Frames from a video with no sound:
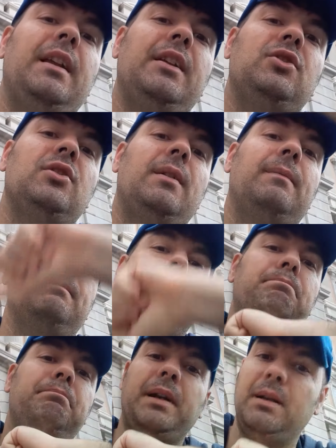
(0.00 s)
Reggia
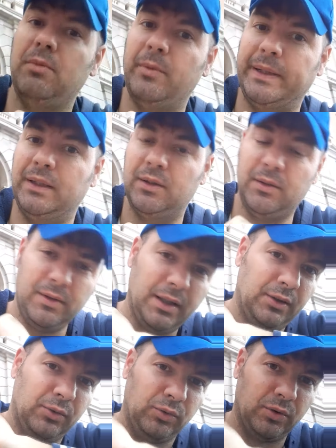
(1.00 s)
per il momento è
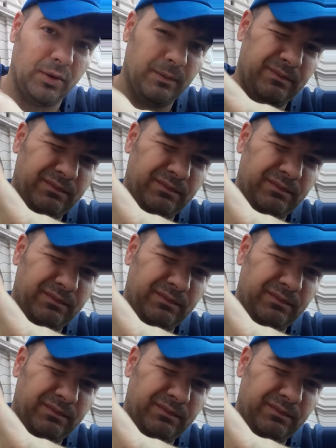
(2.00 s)
tutto.